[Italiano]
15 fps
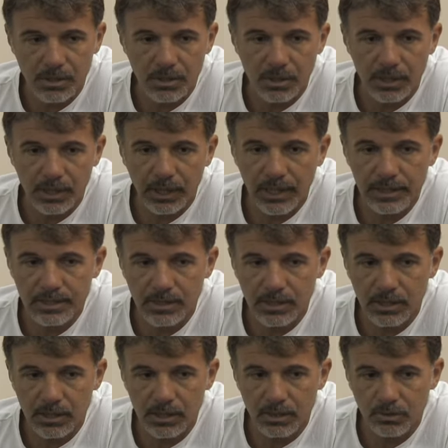eh, i
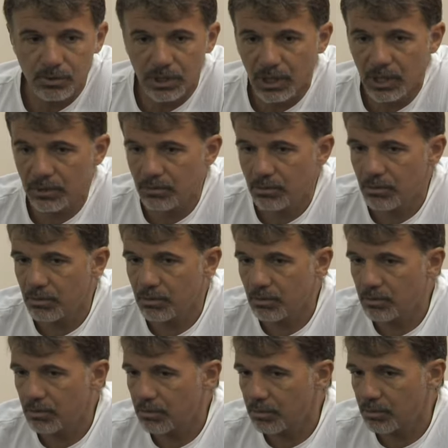ragazzi lo
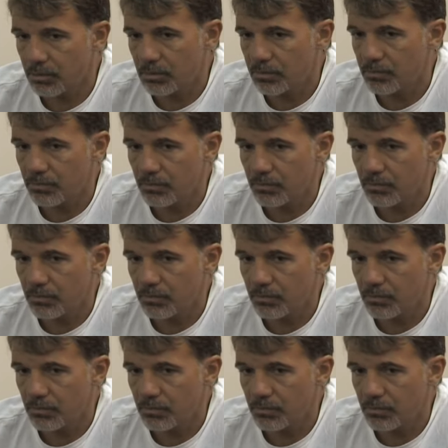sanno,